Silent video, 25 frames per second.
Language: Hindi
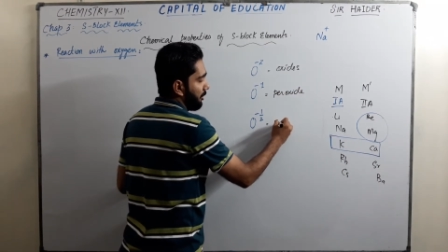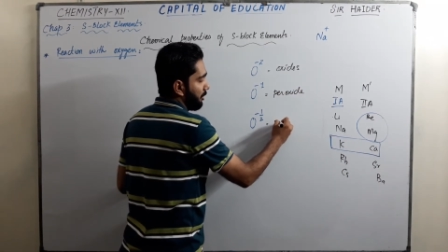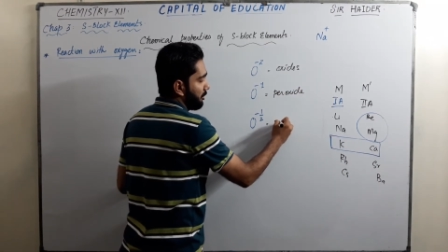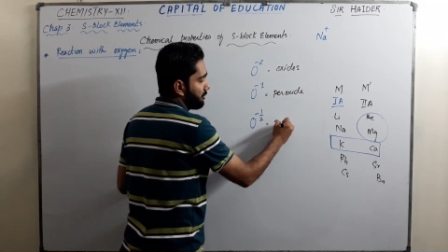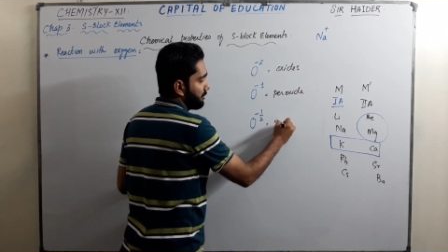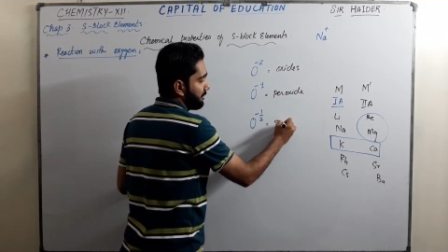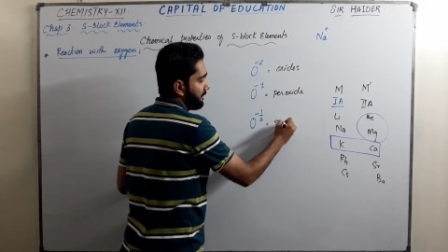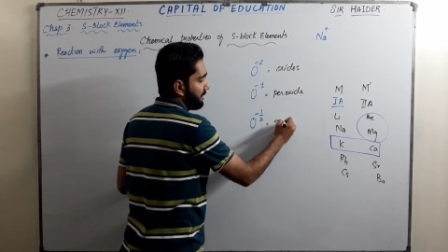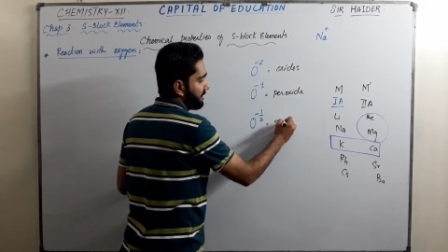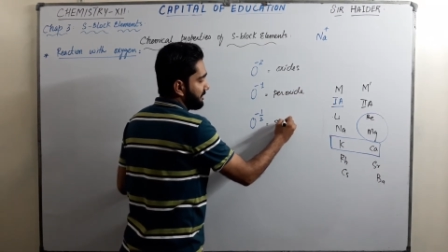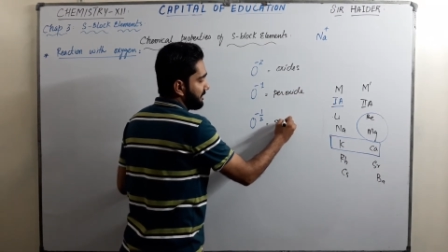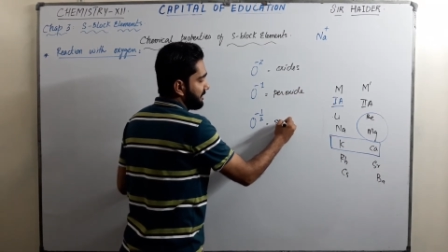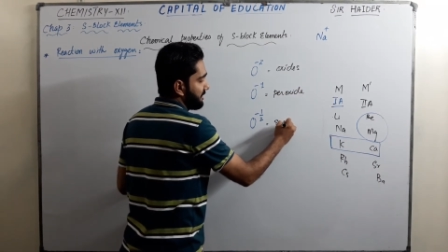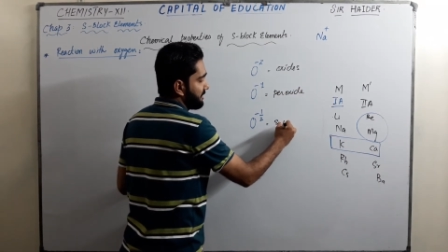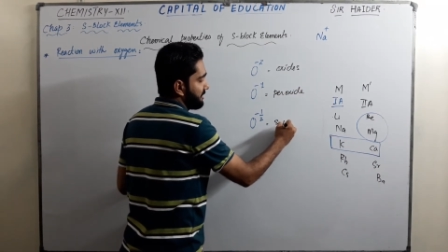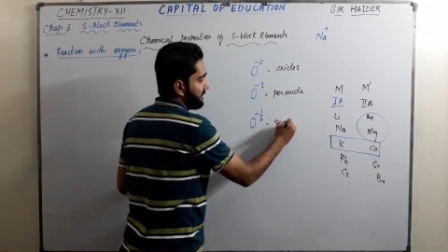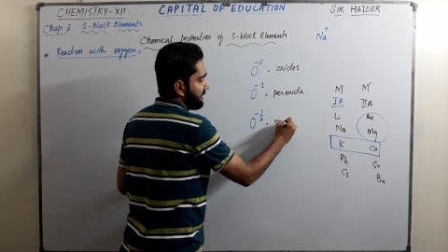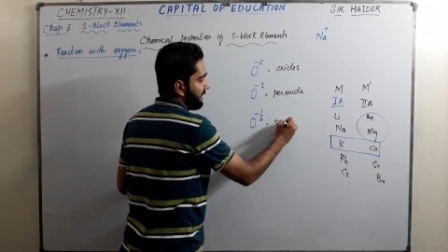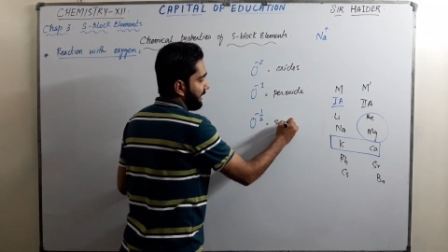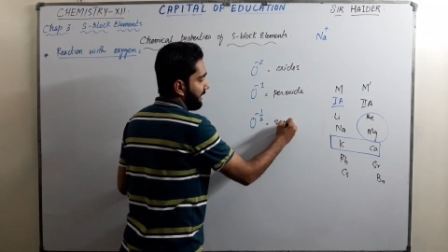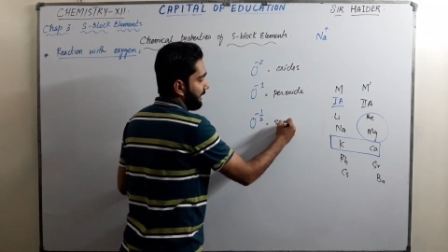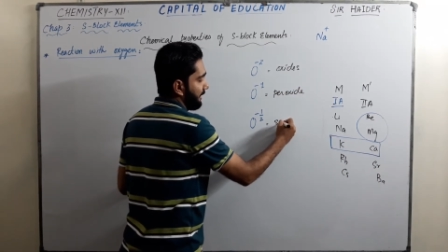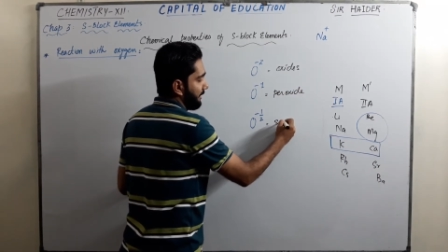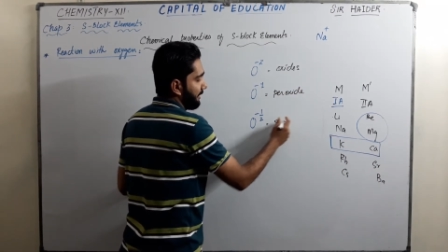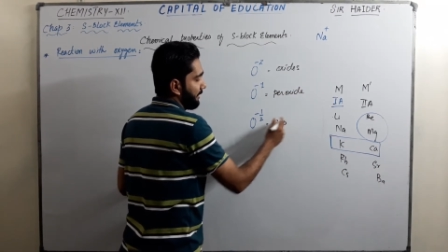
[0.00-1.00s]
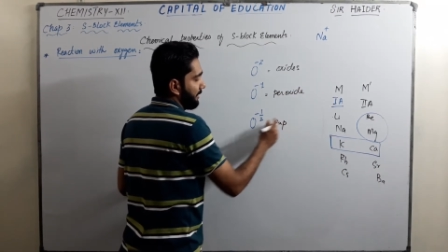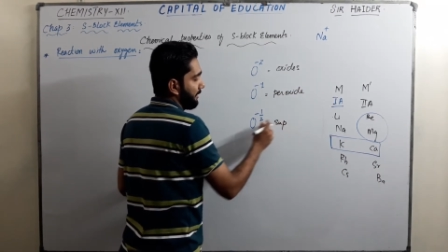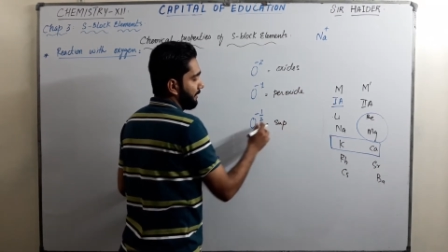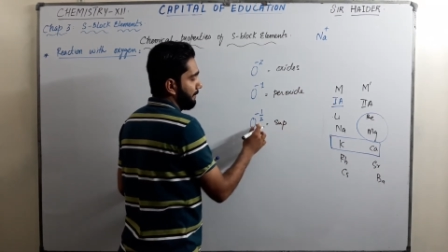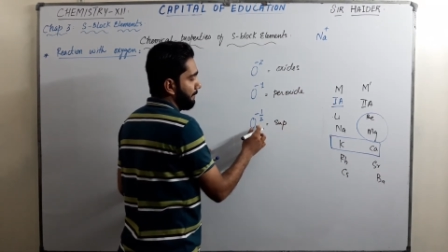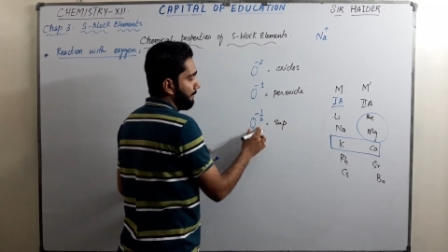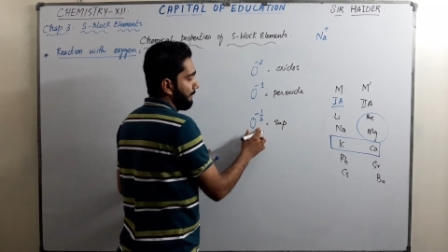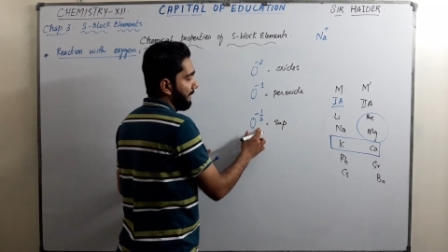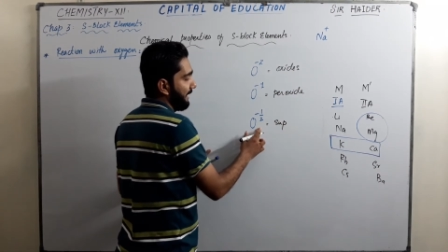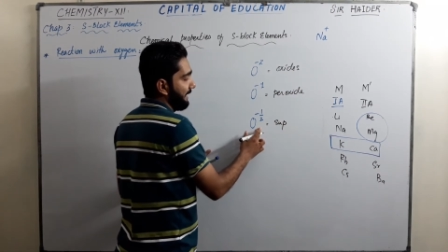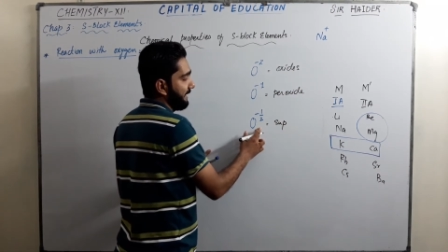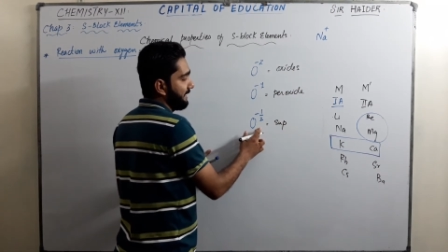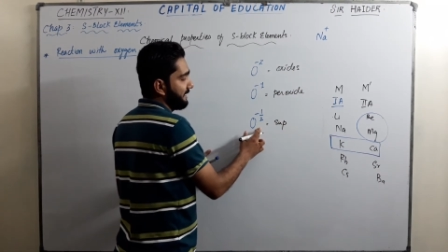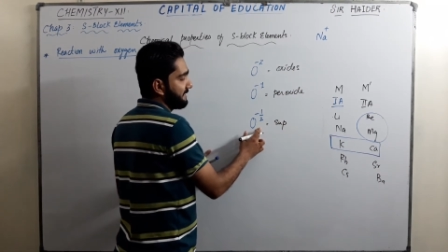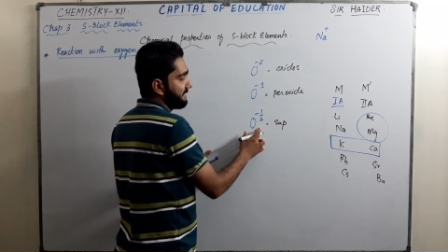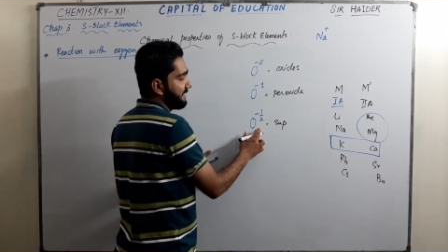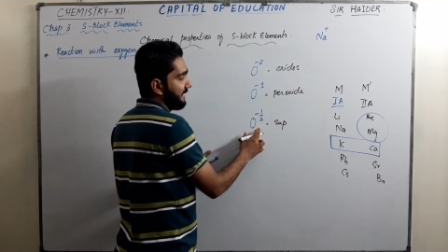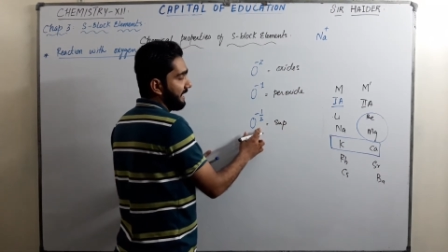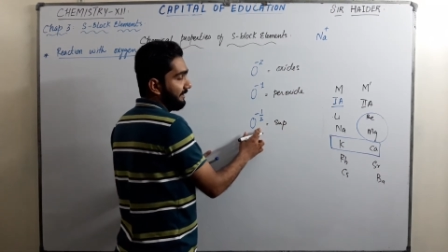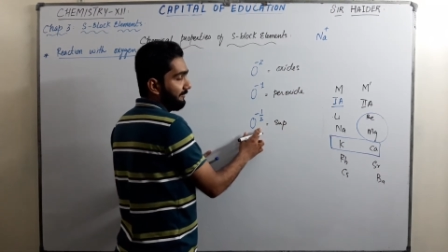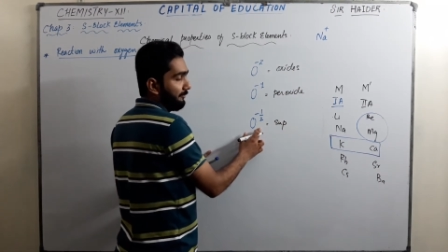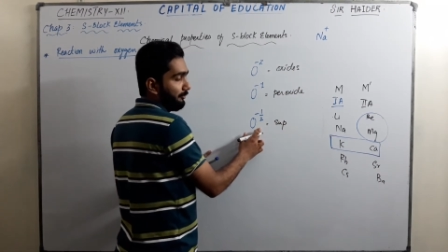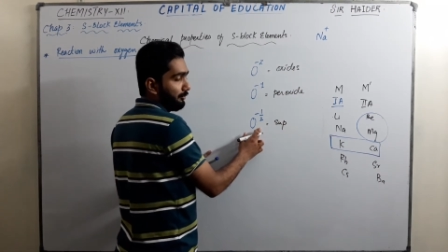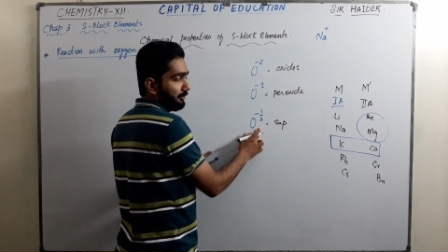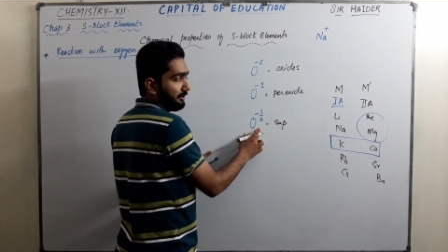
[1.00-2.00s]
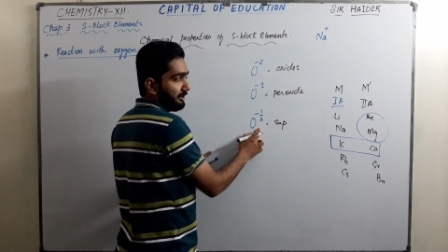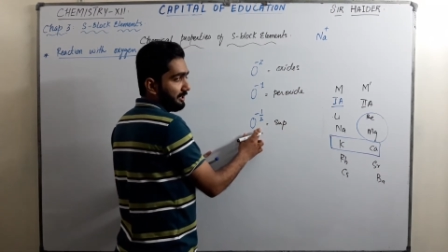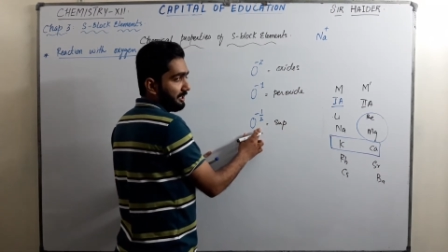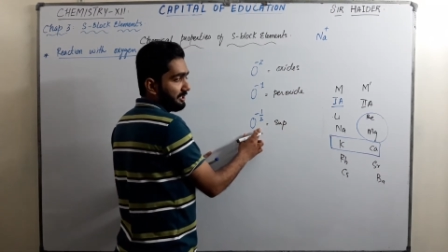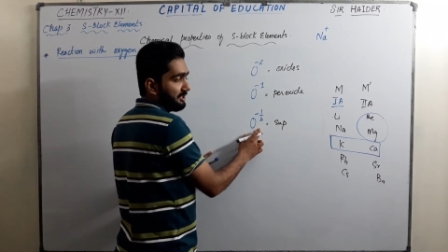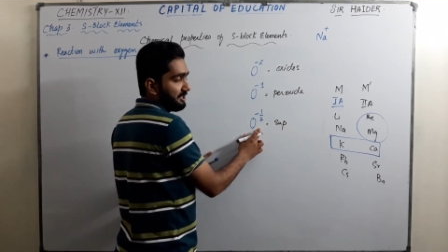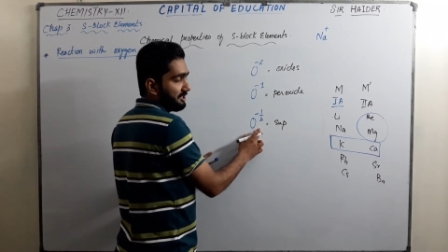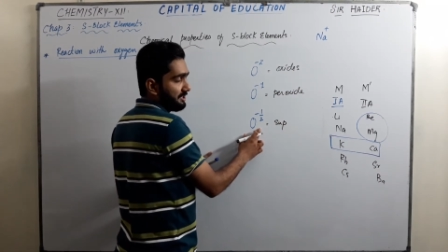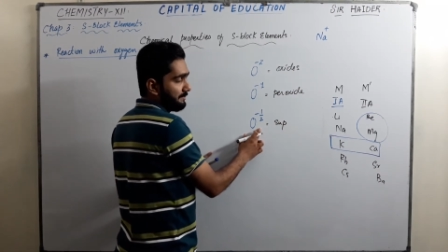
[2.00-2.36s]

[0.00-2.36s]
ऑक्सीडेशन स्टेट माइनस हाफ होती है